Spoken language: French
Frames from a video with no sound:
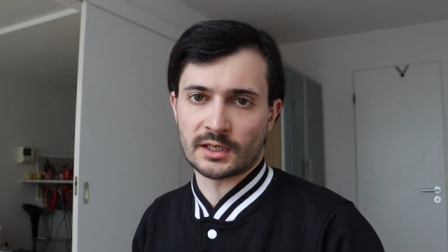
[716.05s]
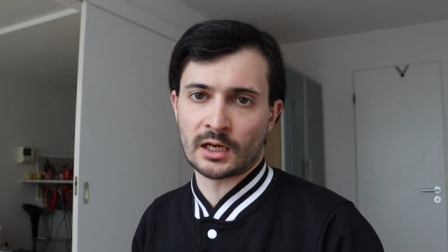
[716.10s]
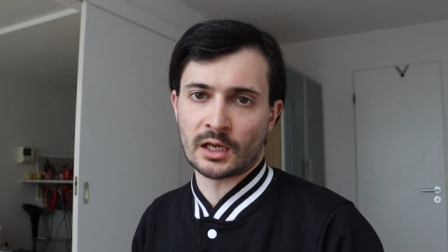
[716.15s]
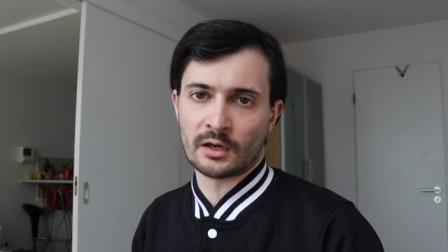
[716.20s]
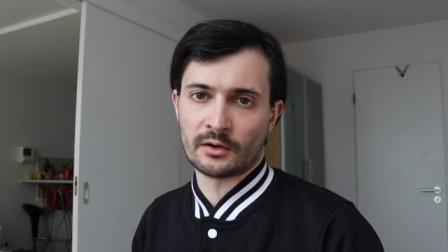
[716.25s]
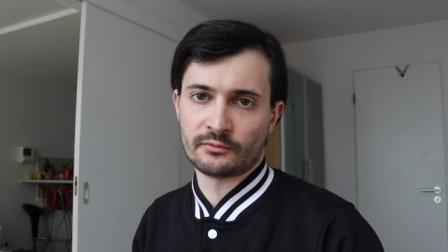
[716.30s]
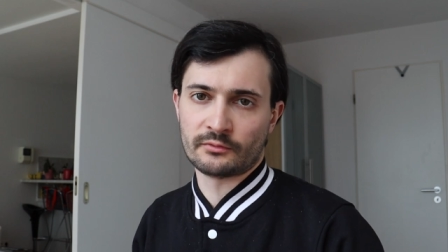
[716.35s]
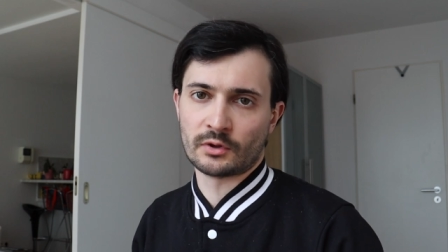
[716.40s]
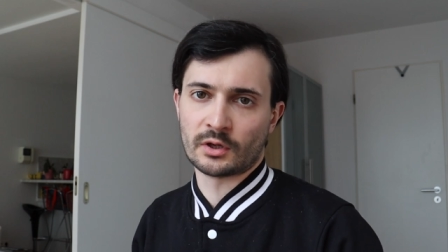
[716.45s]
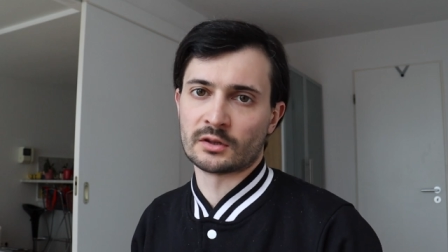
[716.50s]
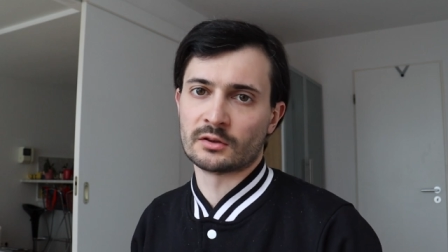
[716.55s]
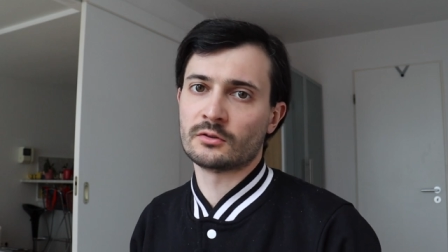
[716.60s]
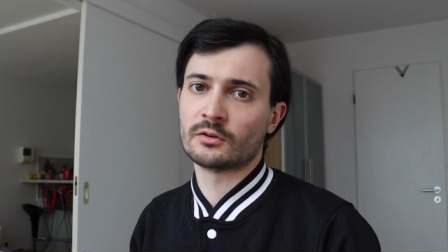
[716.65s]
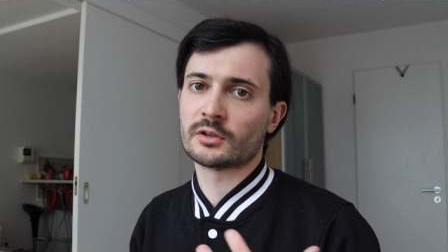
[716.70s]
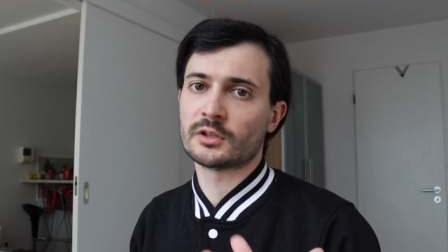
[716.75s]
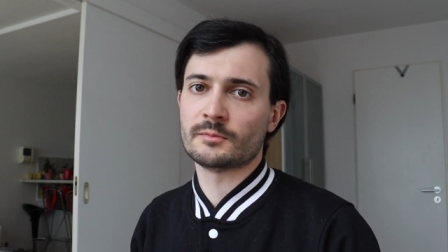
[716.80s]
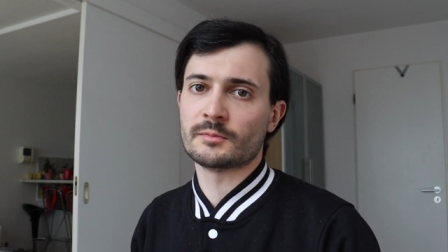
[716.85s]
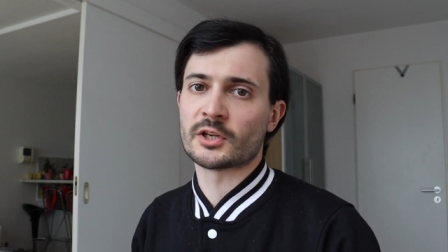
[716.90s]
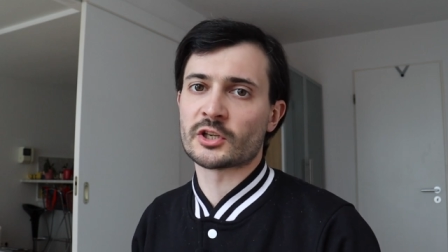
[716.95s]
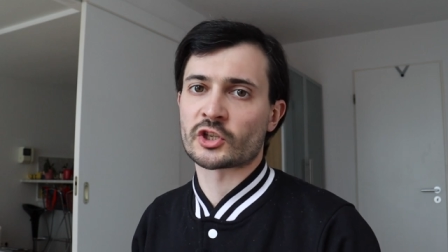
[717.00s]
à la fois dans
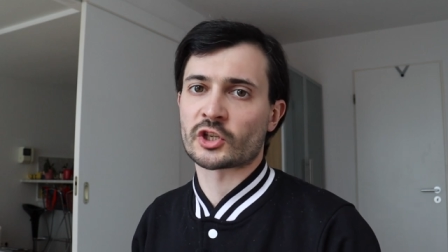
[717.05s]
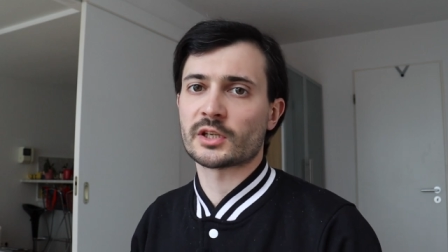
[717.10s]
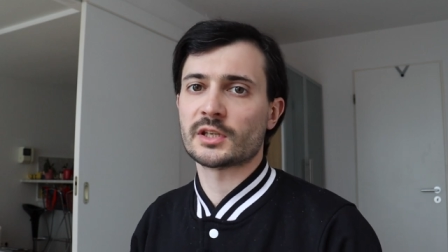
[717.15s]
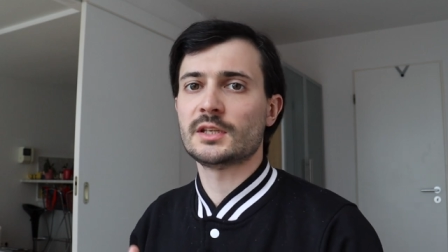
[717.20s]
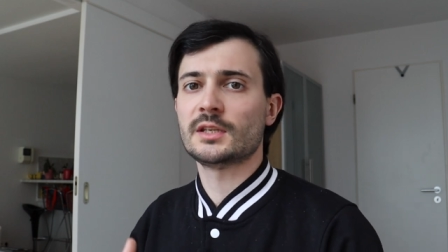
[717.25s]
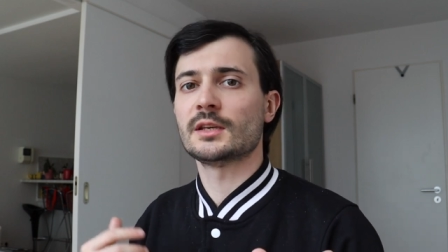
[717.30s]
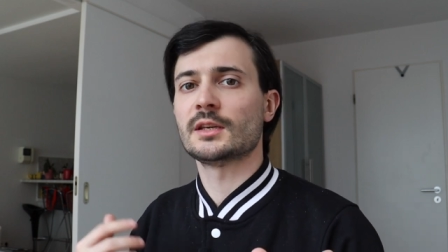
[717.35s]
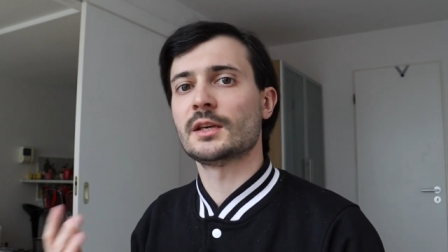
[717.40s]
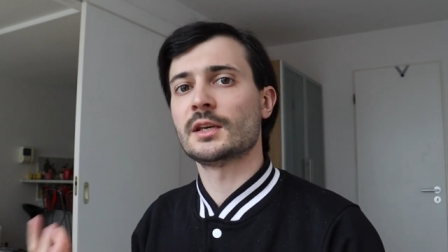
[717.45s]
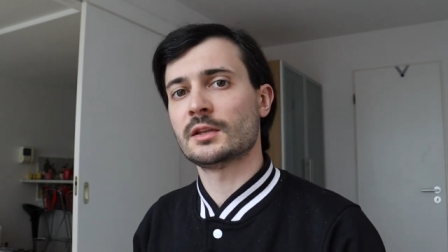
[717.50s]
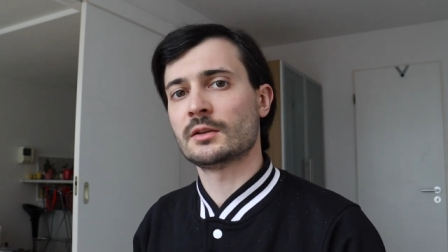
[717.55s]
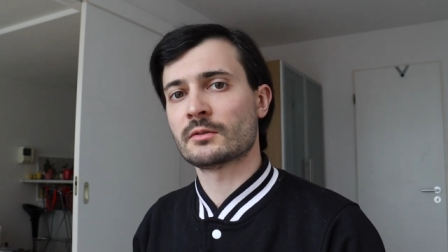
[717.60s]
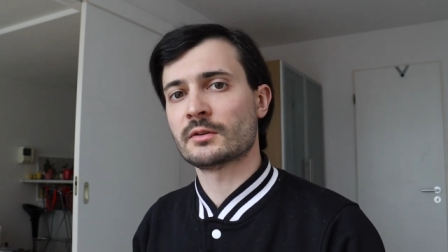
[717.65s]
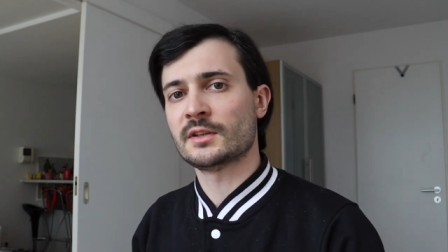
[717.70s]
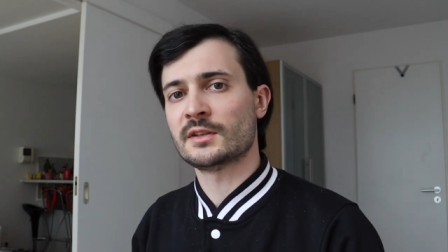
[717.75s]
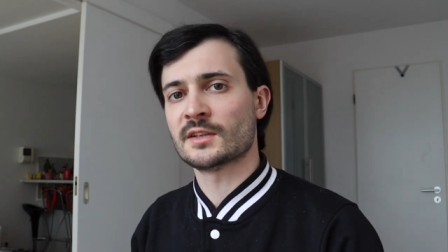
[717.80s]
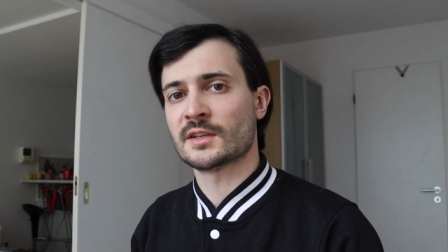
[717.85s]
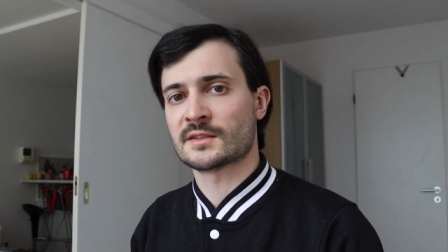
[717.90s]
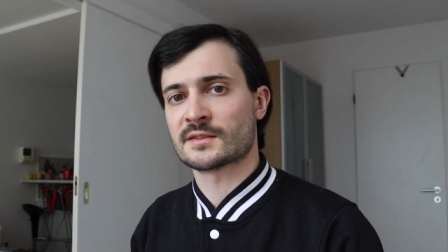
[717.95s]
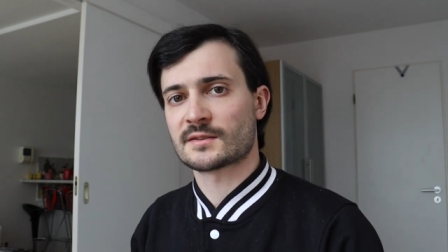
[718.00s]
l'imagerie et dans
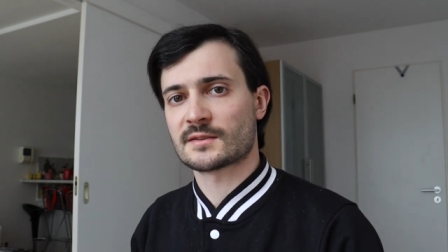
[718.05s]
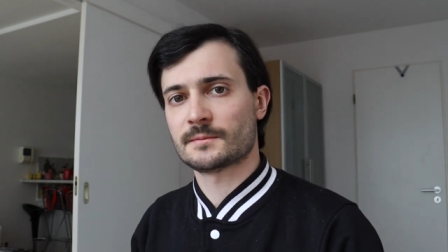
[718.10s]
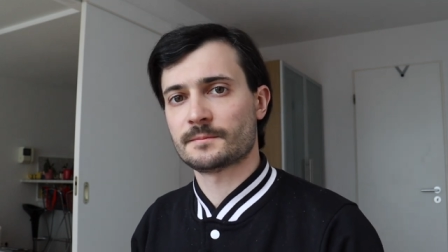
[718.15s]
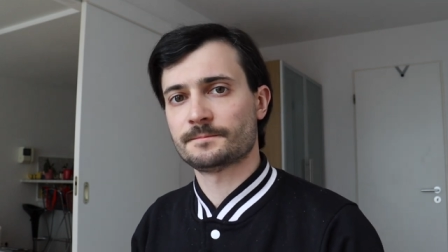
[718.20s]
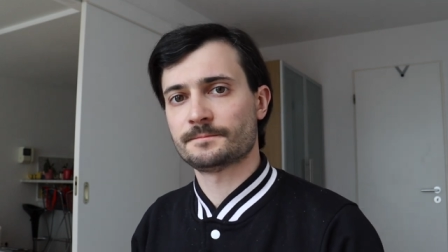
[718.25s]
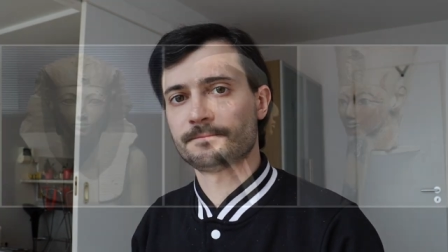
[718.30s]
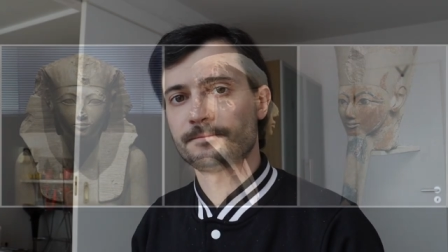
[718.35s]
les textes.